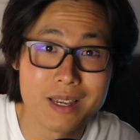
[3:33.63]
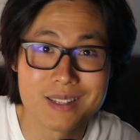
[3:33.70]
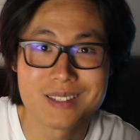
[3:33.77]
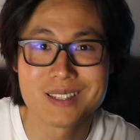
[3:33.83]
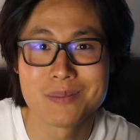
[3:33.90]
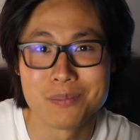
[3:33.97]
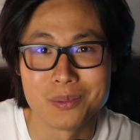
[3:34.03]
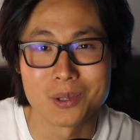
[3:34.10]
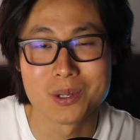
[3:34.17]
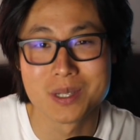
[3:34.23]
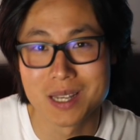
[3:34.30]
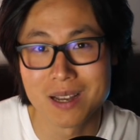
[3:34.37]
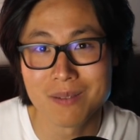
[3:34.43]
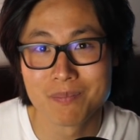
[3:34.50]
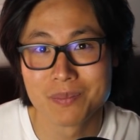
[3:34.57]
Et c'est pour
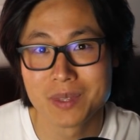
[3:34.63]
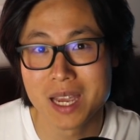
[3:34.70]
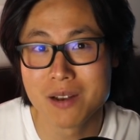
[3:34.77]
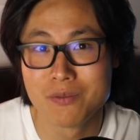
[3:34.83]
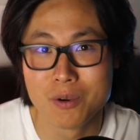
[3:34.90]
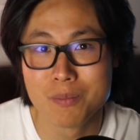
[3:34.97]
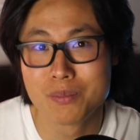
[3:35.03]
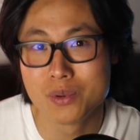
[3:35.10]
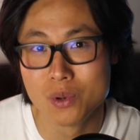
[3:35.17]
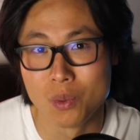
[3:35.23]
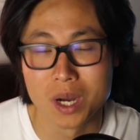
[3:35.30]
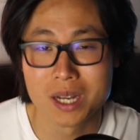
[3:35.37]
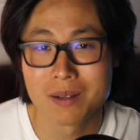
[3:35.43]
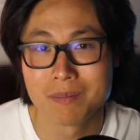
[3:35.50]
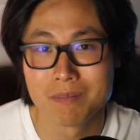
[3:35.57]
ça qu'elles vont plus
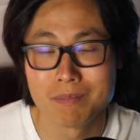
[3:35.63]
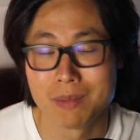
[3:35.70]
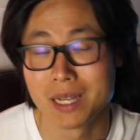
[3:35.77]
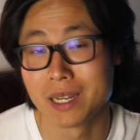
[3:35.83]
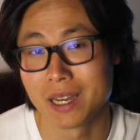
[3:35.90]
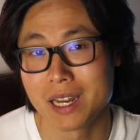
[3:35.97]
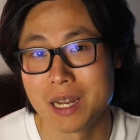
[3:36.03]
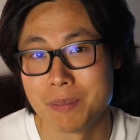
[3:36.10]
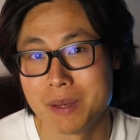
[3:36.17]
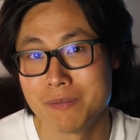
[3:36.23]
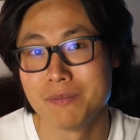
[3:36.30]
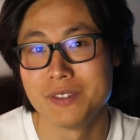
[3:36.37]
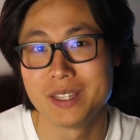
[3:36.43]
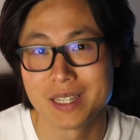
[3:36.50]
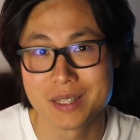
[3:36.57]
loin malgré la
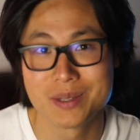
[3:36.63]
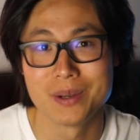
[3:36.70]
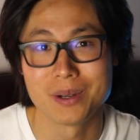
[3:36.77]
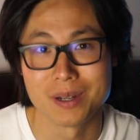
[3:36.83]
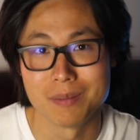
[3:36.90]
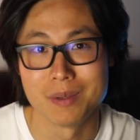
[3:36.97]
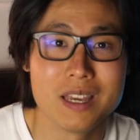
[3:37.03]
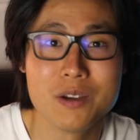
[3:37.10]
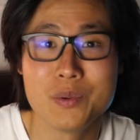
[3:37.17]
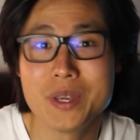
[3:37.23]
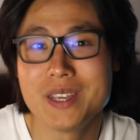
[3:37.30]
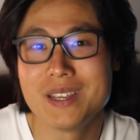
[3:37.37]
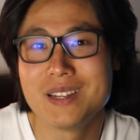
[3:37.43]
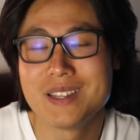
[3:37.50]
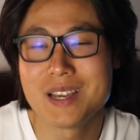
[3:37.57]
même vitesse de club. Et
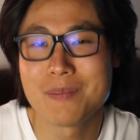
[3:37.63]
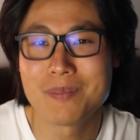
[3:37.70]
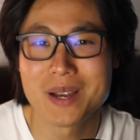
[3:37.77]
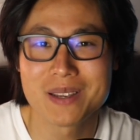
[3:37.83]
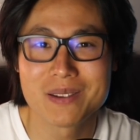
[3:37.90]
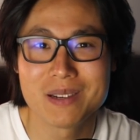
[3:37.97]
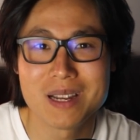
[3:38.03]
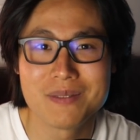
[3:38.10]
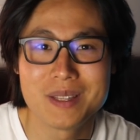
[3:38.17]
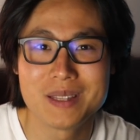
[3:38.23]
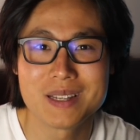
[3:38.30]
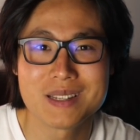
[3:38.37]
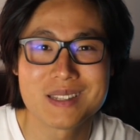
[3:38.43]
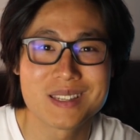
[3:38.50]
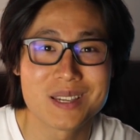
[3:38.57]
oui, il n'y a pas que la
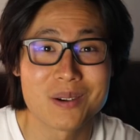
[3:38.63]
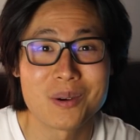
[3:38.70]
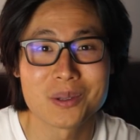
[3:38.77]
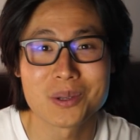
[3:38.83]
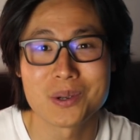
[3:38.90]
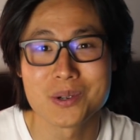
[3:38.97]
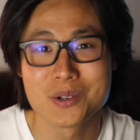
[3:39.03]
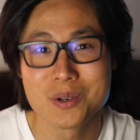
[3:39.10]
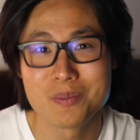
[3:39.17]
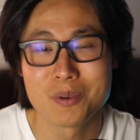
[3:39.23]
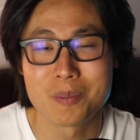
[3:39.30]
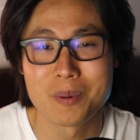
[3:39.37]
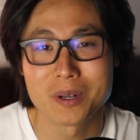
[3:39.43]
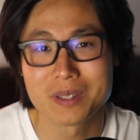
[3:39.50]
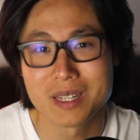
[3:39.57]
vitesse qui rentre en jeu
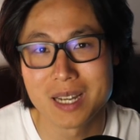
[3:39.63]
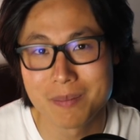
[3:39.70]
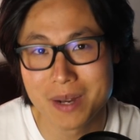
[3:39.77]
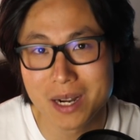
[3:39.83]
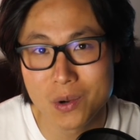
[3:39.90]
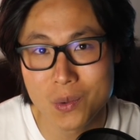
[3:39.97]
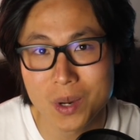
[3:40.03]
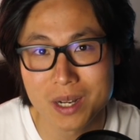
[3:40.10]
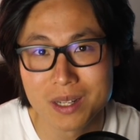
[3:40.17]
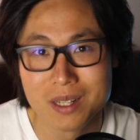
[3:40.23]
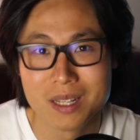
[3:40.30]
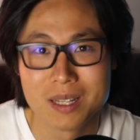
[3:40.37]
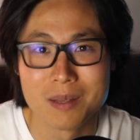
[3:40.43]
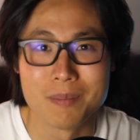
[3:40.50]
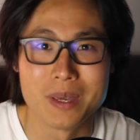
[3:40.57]
pour porter la balle loin,
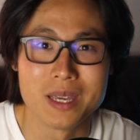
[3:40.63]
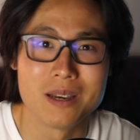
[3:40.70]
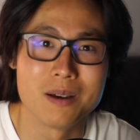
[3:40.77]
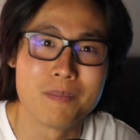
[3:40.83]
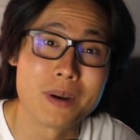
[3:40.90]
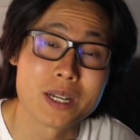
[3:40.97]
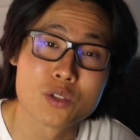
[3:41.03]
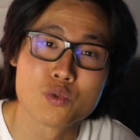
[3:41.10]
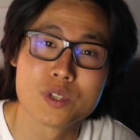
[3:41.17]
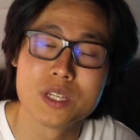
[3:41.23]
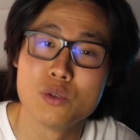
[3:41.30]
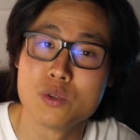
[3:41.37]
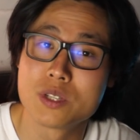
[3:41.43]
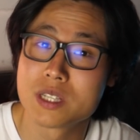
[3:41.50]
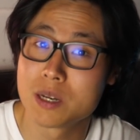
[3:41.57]
mais euh, par souci
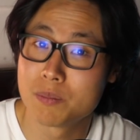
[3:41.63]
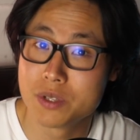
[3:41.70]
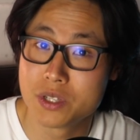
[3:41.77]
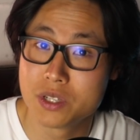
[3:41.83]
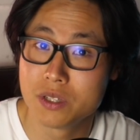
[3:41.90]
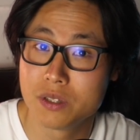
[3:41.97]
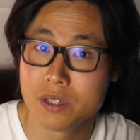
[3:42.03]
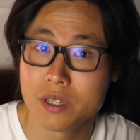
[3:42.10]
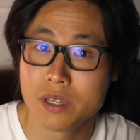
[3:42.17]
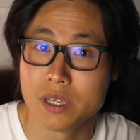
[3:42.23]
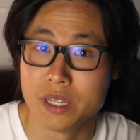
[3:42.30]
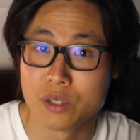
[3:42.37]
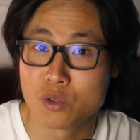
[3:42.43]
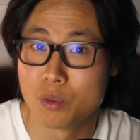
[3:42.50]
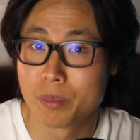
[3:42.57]
de simplicité
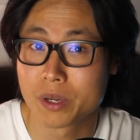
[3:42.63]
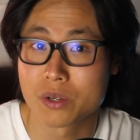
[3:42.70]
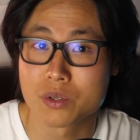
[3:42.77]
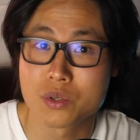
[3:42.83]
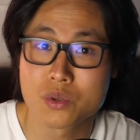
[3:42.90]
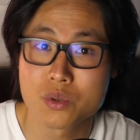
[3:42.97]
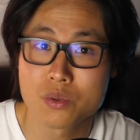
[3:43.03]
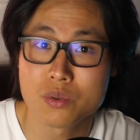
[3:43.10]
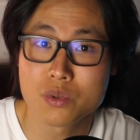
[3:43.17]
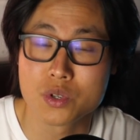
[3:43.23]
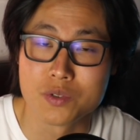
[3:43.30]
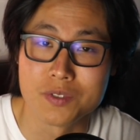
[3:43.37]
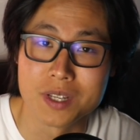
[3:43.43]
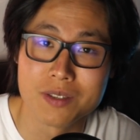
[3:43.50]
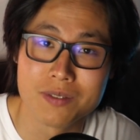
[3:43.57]
et de compréhension,
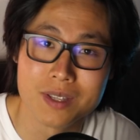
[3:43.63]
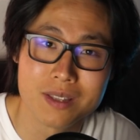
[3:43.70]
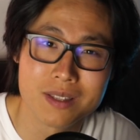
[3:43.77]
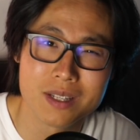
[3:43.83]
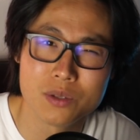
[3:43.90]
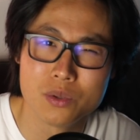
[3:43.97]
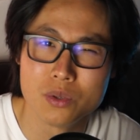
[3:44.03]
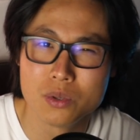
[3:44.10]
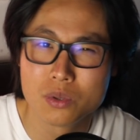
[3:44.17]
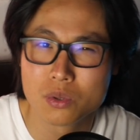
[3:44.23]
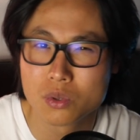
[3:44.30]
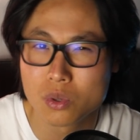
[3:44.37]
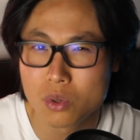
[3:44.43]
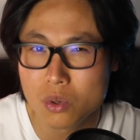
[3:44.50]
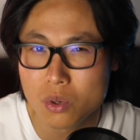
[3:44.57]
je vais éviter de
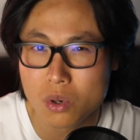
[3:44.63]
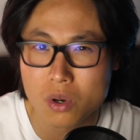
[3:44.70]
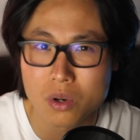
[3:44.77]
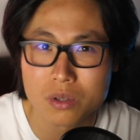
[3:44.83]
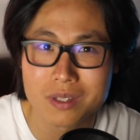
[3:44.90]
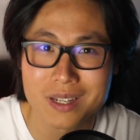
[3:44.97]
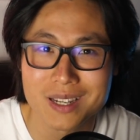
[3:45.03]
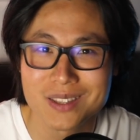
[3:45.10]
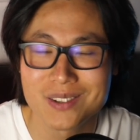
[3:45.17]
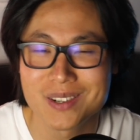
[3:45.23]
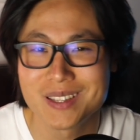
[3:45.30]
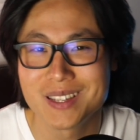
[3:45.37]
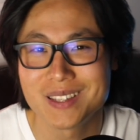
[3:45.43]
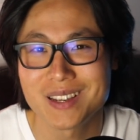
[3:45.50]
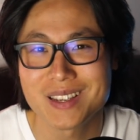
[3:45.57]
trop rentrer dans
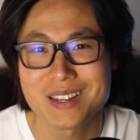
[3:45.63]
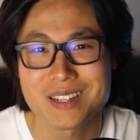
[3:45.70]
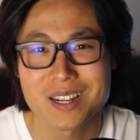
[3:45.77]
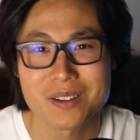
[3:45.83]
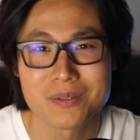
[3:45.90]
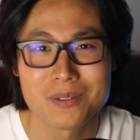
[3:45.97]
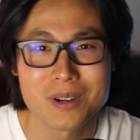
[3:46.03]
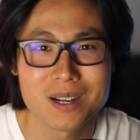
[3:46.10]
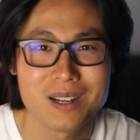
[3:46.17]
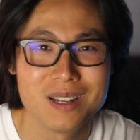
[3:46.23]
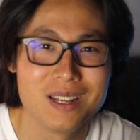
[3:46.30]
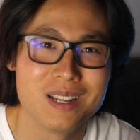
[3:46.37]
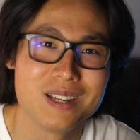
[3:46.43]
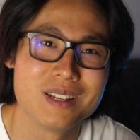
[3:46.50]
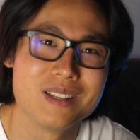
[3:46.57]
les détails à chaque fois,
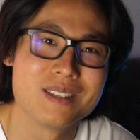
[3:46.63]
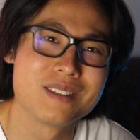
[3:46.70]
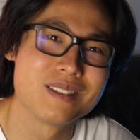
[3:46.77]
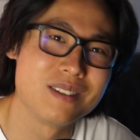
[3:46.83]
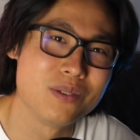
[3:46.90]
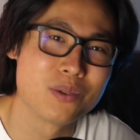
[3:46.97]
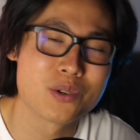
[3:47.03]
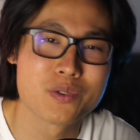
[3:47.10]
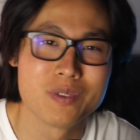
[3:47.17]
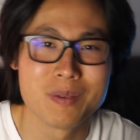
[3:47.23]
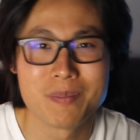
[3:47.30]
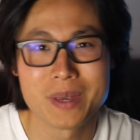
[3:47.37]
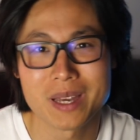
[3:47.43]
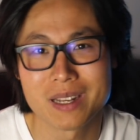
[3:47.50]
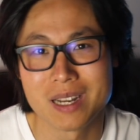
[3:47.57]
sinon je vais
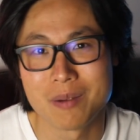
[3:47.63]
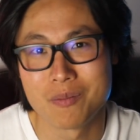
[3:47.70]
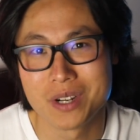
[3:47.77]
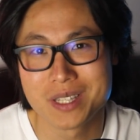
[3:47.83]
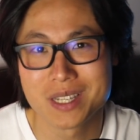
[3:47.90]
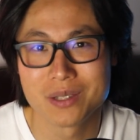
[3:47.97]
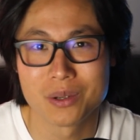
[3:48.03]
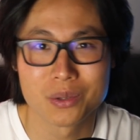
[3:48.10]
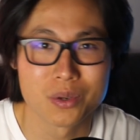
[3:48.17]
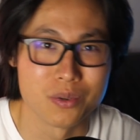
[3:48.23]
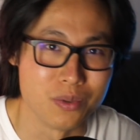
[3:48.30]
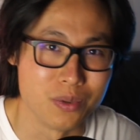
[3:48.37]
perdre la moitié d'entre